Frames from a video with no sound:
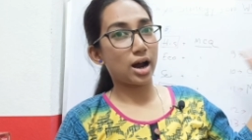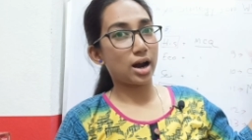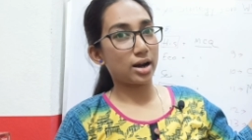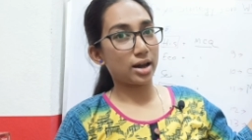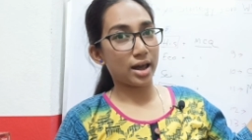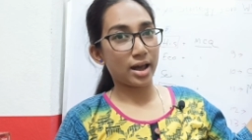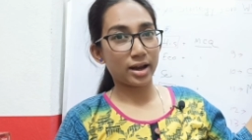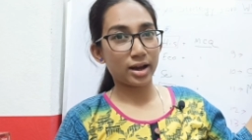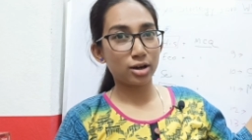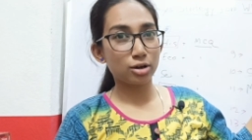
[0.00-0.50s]
আর
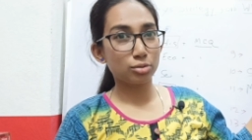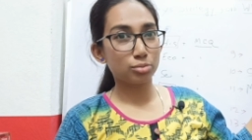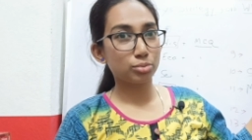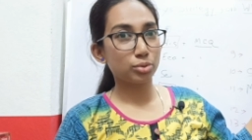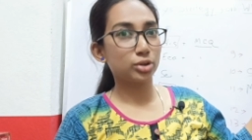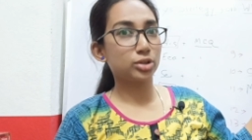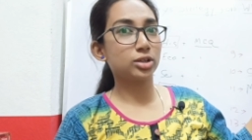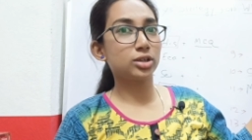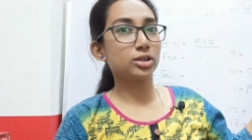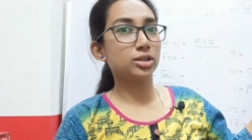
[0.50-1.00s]

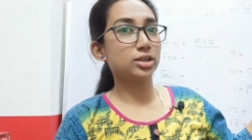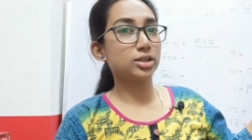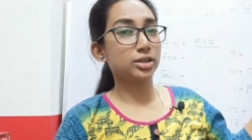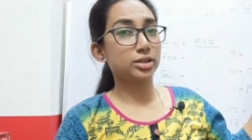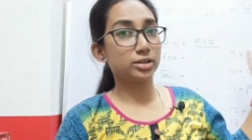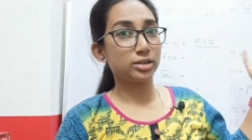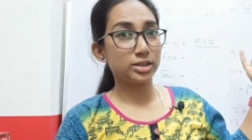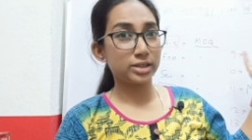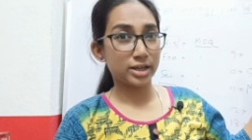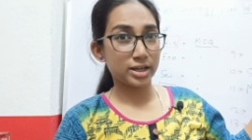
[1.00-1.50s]
একানব্বই দিন
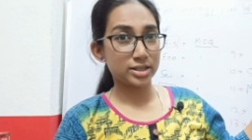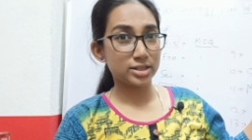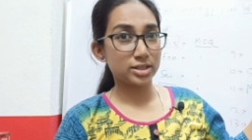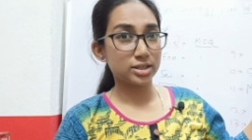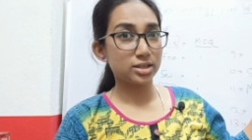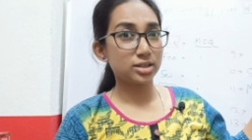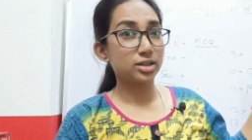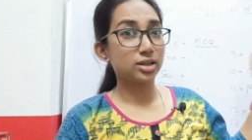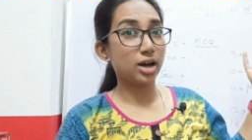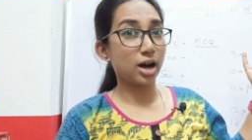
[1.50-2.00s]
লিখেছি
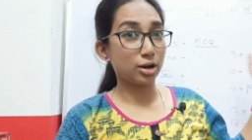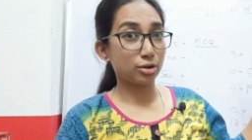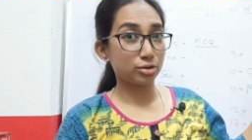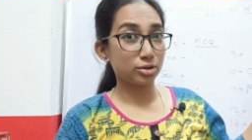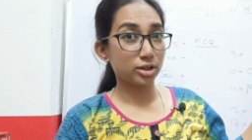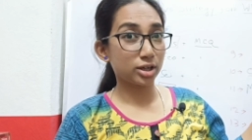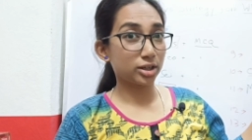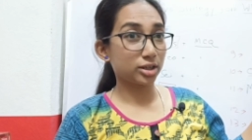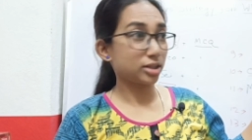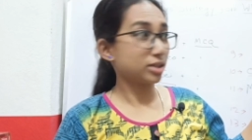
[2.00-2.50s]

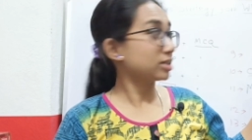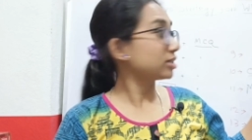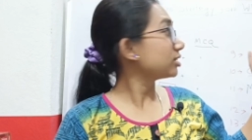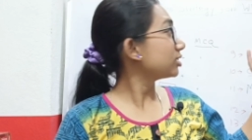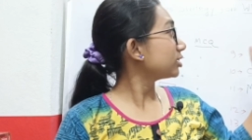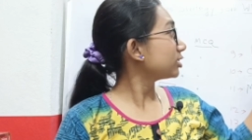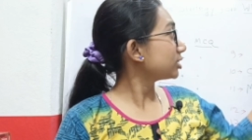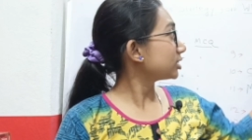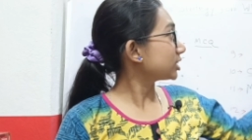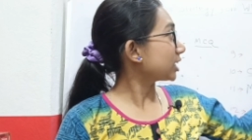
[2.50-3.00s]
কারণটা কি
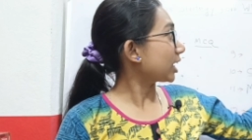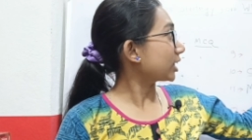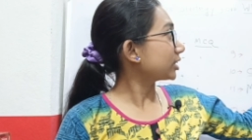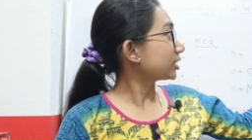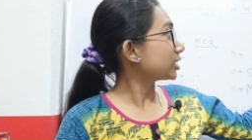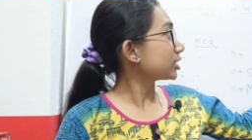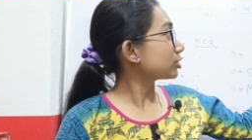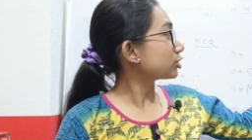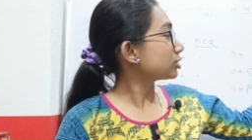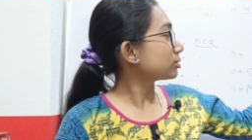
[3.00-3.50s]
সাত
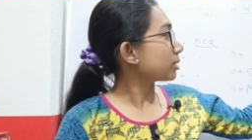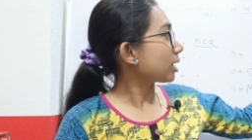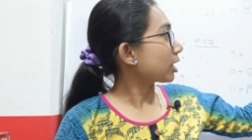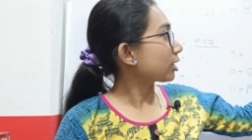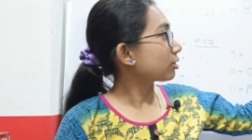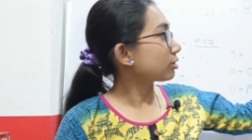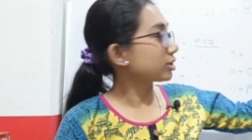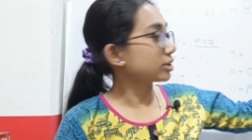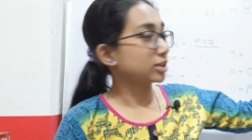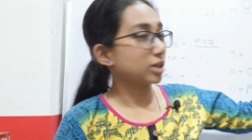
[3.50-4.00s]
দিয়ে যদি
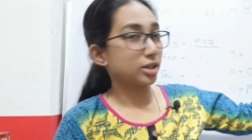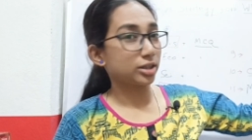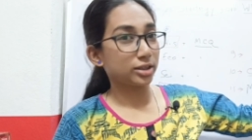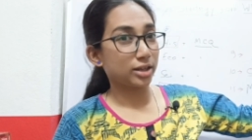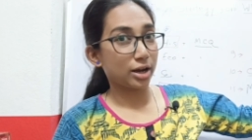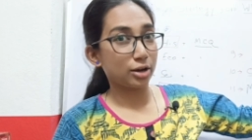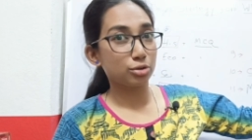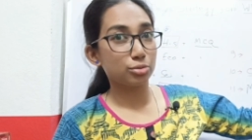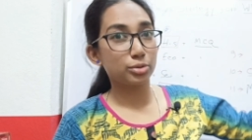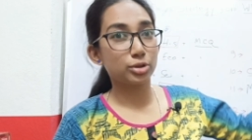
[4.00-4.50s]
ভাগ করি তাহলে
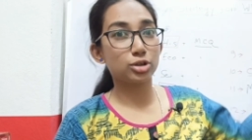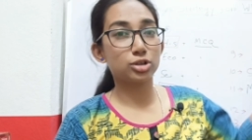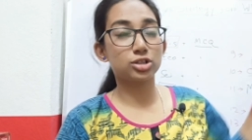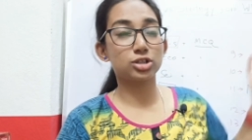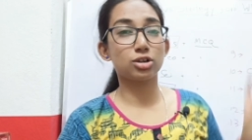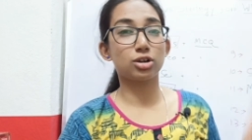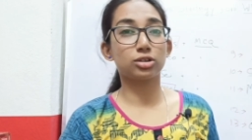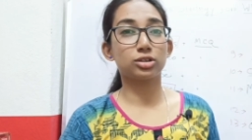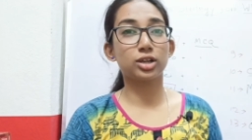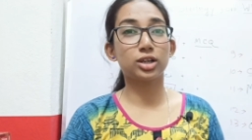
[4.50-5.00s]
তেরো
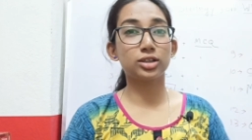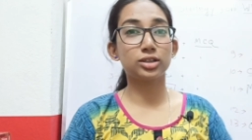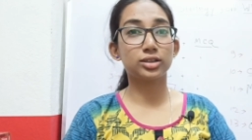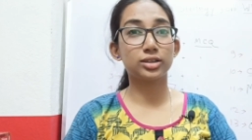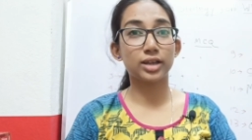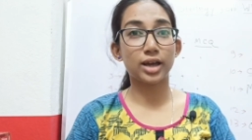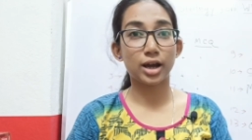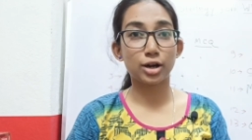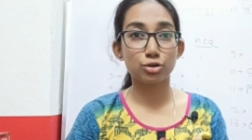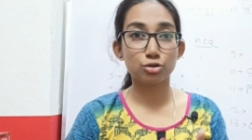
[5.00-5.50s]
বেরোচ্ছে অর্থাৎ
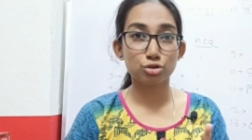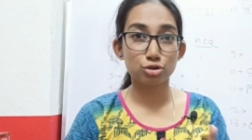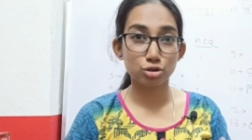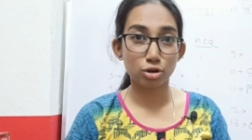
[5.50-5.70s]
তেরো